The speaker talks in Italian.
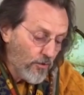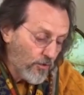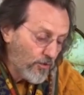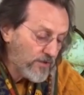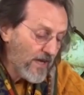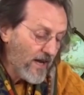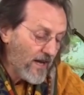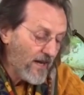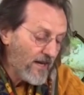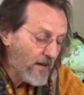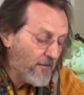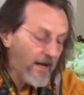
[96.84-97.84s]
usa
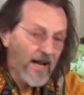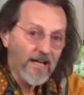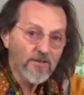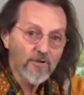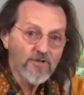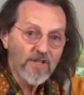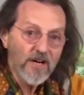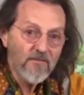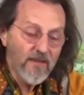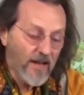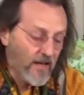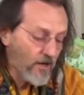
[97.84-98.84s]
l'apparato
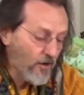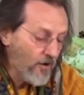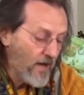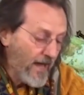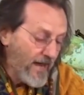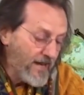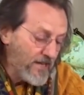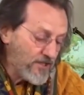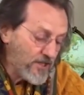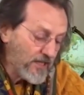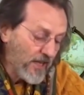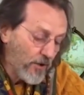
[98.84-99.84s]
cervello e ne
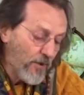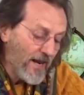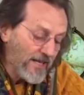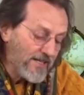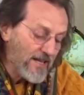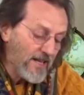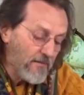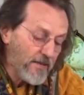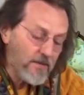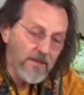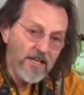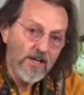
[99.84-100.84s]
incide in quella sede i
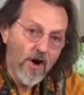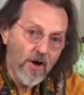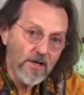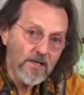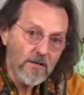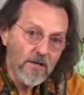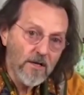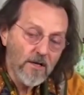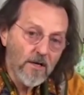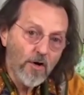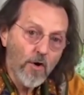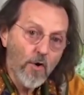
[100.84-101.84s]
primi ricordi
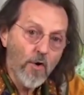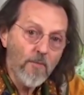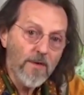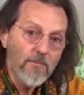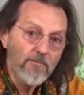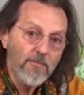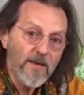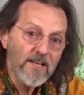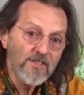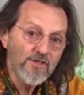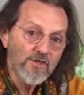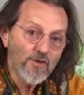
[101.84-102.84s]
come
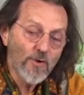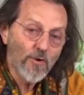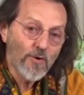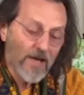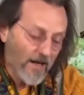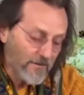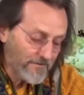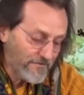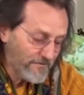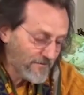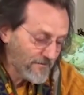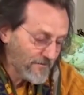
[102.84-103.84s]
persona.
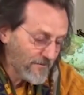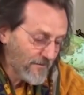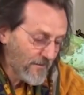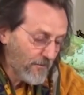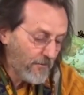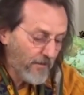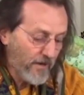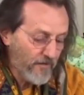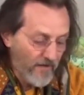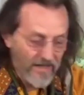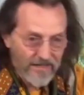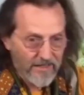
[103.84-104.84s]

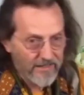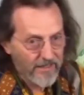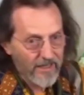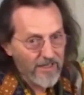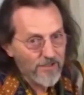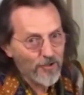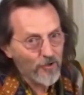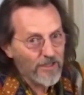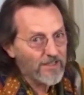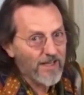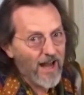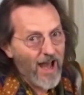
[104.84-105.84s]
Perfetta
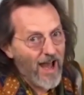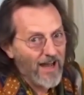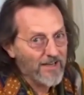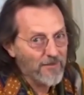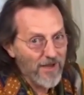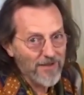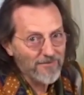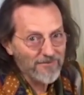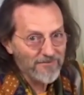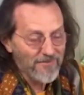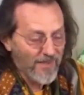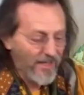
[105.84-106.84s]
integrazione tra anima
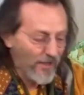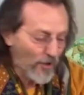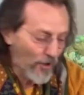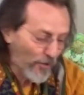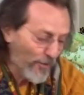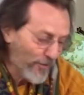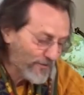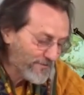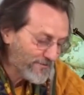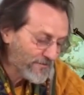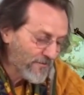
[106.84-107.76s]
e corpo.